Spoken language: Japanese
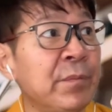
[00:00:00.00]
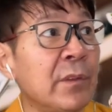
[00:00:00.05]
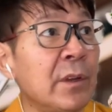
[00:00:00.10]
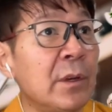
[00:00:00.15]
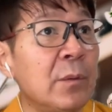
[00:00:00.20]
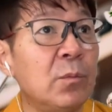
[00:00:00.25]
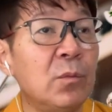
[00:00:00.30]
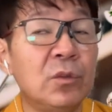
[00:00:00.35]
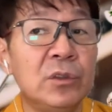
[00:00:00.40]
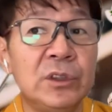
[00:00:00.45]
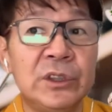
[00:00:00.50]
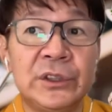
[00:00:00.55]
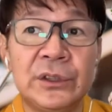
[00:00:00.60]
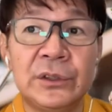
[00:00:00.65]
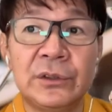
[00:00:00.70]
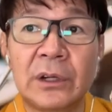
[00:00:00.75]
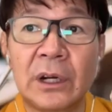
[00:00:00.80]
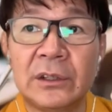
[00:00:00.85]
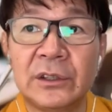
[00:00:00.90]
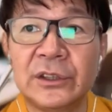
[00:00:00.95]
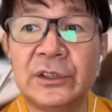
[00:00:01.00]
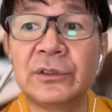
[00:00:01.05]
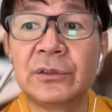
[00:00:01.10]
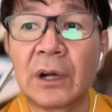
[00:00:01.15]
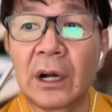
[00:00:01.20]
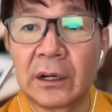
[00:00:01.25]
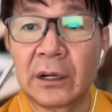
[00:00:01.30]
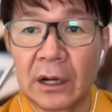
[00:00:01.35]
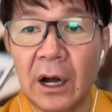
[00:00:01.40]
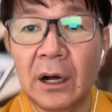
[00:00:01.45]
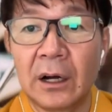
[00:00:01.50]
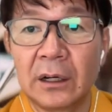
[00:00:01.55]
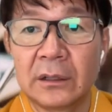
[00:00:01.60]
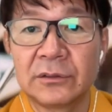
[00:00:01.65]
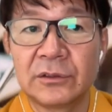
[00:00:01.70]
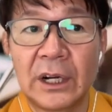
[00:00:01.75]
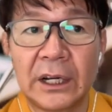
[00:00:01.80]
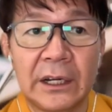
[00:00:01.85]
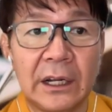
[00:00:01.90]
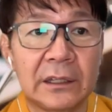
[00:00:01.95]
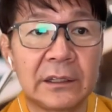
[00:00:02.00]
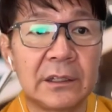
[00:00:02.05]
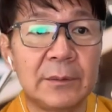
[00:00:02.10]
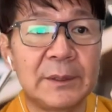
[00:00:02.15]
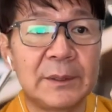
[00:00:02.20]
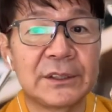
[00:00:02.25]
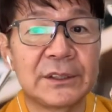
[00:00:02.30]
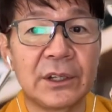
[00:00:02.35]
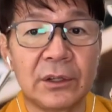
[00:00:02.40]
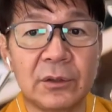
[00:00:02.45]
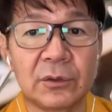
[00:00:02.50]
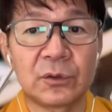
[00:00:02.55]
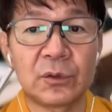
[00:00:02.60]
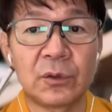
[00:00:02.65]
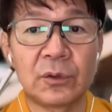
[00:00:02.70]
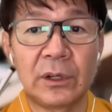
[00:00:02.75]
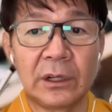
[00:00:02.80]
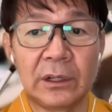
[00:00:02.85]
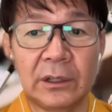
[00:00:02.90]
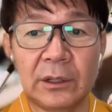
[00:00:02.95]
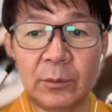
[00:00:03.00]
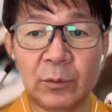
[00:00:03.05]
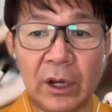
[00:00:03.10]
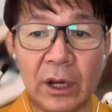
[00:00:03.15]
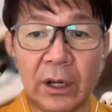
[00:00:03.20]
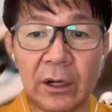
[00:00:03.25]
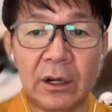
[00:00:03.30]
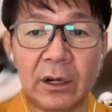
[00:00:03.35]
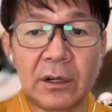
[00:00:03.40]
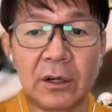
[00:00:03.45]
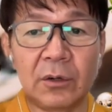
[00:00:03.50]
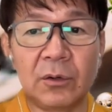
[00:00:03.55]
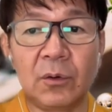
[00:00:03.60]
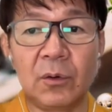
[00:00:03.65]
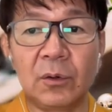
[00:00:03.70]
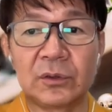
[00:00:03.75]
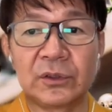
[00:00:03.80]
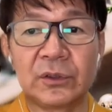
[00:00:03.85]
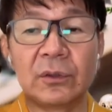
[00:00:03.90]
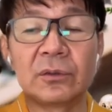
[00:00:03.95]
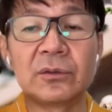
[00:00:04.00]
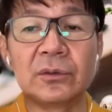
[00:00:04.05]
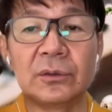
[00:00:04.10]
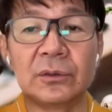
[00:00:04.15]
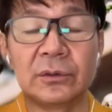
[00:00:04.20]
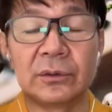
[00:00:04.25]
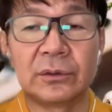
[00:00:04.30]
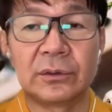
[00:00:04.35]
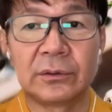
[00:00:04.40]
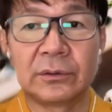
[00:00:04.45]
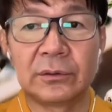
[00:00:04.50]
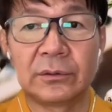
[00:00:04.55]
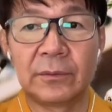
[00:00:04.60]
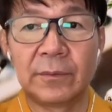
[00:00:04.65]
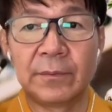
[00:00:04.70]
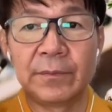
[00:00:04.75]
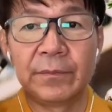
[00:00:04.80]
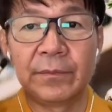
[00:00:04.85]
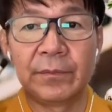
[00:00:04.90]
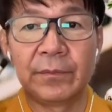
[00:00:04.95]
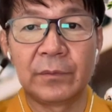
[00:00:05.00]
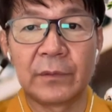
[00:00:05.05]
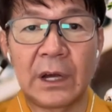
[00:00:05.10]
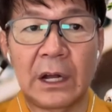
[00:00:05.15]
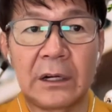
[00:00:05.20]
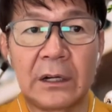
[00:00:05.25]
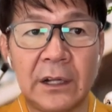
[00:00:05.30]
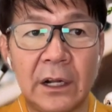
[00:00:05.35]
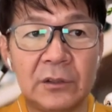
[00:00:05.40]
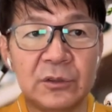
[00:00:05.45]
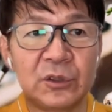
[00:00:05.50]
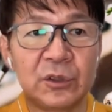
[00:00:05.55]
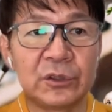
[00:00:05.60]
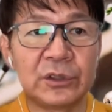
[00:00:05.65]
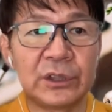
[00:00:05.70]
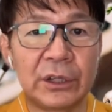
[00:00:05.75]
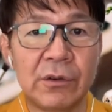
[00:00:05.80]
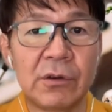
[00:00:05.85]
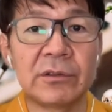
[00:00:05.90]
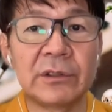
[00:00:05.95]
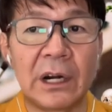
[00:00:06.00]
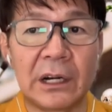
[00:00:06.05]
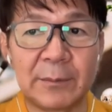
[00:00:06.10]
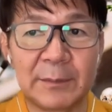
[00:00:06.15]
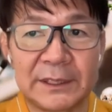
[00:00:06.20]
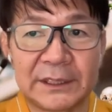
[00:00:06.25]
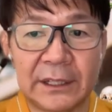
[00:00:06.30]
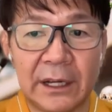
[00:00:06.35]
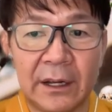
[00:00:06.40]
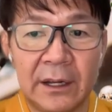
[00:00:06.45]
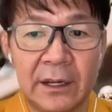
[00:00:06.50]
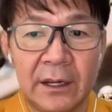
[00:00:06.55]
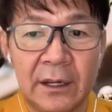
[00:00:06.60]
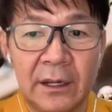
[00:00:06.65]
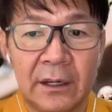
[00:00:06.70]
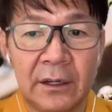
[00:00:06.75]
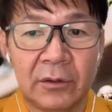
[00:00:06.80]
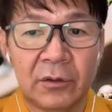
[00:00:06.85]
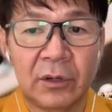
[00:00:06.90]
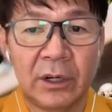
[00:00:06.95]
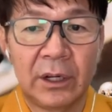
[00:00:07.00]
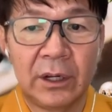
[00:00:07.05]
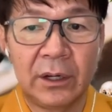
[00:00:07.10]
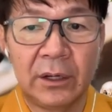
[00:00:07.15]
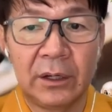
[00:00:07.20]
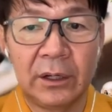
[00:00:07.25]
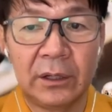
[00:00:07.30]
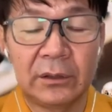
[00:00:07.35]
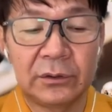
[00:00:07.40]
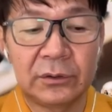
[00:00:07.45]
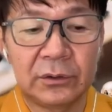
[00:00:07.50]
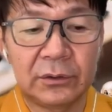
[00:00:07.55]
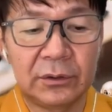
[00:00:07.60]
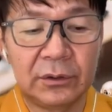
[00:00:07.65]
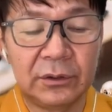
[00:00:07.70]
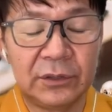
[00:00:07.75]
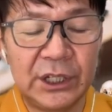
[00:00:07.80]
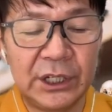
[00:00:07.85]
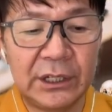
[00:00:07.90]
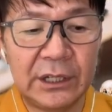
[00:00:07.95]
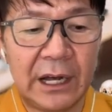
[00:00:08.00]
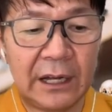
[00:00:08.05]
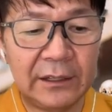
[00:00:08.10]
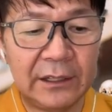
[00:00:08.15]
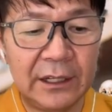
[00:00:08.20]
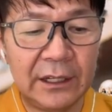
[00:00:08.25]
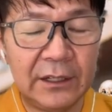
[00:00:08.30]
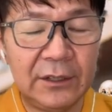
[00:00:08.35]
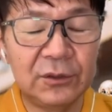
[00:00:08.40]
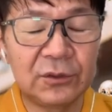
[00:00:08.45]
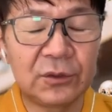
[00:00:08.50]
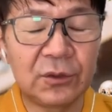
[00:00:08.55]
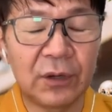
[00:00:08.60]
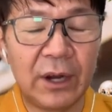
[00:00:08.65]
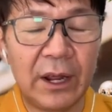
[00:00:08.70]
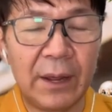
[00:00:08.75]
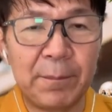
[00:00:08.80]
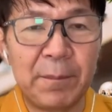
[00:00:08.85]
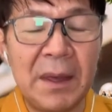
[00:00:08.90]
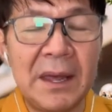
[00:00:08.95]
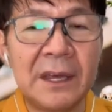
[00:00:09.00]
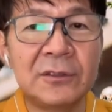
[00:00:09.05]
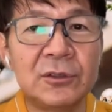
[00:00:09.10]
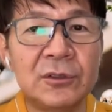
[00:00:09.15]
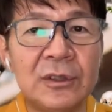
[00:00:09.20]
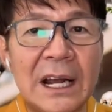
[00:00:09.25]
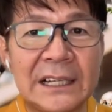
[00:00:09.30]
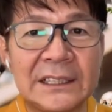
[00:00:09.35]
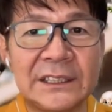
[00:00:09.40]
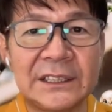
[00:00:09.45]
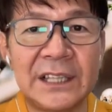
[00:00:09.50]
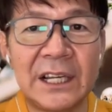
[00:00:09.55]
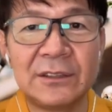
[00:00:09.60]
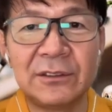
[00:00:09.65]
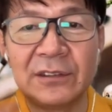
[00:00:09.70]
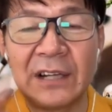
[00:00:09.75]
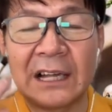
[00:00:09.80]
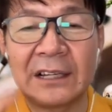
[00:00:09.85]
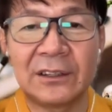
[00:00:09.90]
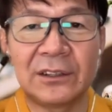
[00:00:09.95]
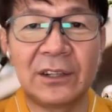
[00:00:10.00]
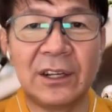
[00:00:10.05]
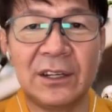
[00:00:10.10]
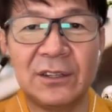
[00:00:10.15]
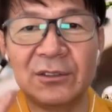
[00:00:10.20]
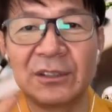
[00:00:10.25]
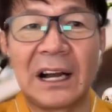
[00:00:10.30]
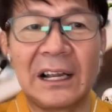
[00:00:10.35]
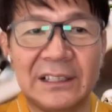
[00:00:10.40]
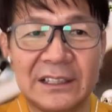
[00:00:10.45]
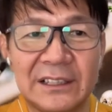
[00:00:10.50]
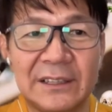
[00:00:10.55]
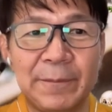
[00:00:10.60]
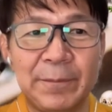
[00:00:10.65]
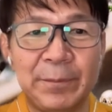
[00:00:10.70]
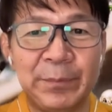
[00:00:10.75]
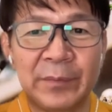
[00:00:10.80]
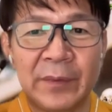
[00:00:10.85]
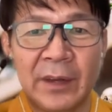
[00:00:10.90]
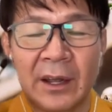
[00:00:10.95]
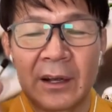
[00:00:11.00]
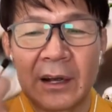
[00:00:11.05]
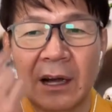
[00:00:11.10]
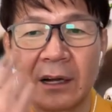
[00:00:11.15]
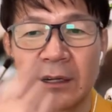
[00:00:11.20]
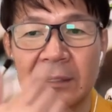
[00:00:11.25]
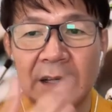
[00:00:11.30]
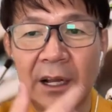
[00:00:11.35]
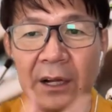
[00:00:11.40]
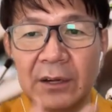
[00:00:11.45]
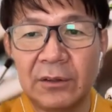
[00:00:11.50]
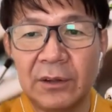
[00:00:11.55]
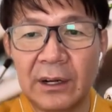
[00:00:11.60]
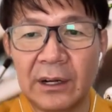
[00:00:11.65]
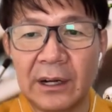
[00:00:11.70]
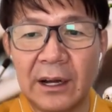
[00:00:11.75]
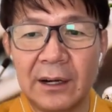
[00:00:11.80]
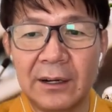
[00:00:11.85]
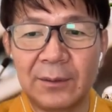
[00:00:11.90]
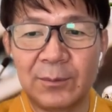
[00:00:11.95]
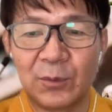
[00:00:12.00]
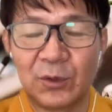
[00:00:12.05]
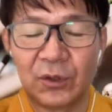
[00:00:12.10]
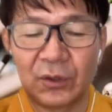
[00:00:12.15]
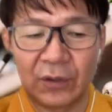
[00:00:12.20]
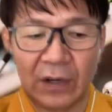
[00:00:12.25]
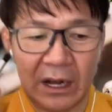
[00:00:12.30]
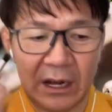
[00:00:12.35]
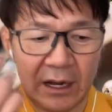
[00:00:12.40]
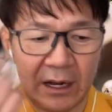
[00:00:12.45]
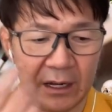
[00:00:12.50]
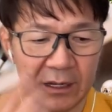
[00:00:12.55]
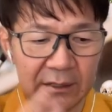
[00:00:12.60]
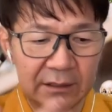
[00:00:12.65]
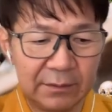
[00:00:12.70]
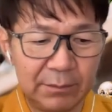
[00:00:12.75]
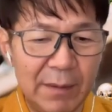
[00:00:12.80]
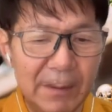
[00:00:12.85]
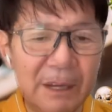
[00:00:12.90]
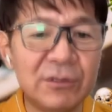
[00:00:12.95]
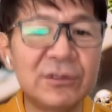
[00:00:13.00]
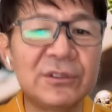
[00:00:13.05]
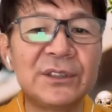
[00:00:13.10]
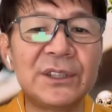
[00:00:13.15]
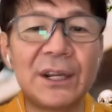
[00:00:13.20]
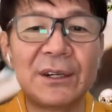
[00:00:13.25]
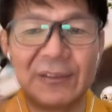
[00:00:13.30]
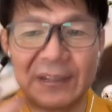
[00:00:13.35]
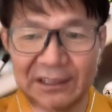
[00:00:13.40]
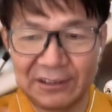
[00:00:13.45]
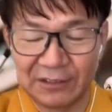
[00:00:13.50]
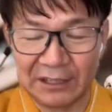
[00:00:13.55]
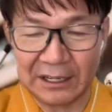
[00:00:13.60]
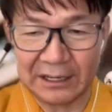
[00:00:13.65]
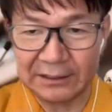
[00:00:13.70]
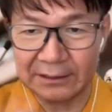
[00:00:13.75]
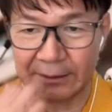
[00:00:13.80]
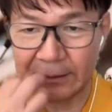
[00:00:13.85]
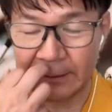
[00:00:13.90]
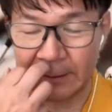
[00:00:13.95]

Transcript: もういっしゅうかんにしゅうかんかぐらいやってますけど、それだけでもね、なんかこうすごく体の調子が良くなりました。これ実感的に言うとね、巡らしてるなっていう感じ、体の中のものが巡ってるなっていう感じ。